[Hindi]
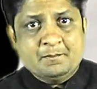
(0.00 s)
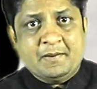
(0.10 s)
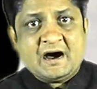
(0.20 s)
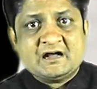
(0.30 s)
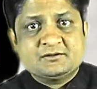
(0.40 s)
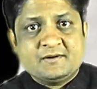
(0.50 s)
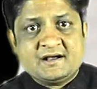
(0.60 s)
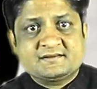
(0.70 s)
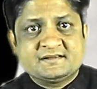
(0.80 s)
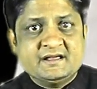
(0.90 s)

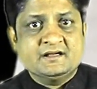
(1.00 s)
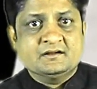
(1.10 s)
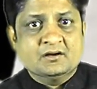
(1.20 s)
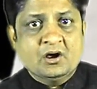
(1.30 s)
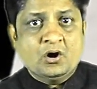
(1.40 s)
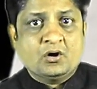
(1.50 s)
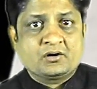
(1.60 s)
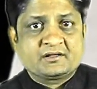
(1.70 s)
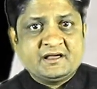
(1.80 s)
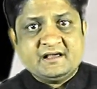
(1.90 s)
बाधवा सिंह
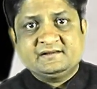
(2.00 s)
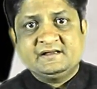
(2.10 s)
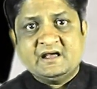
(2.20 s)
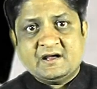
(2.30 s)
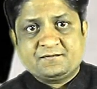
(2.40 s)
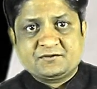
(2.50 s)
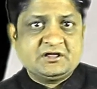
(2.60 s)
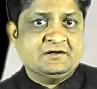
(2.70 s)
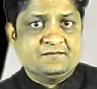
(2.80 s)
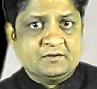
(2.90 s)
और केसीएफ
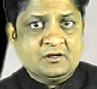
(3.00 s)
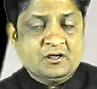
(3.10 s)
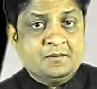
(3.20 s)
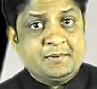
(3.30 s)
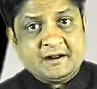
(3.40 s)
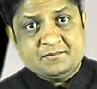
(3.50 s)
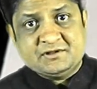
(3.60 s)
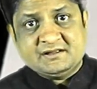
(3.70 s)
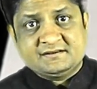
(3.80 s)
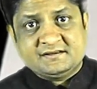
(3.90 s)
चीफ
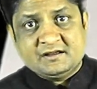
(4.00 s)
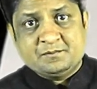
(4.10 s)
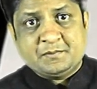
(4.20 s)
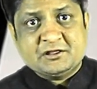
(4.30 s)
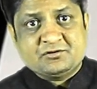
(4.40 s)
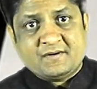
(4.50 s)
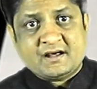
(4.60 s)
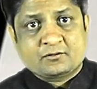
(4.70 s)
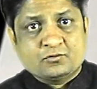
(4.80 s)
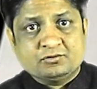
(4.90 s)
परमजीत सिंह
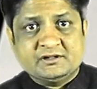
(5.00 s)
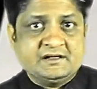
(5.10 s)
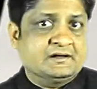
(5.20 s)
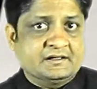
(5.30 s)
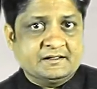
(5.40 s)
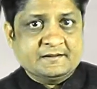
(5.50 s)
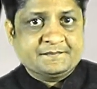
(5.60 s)
पंजवार को दी गई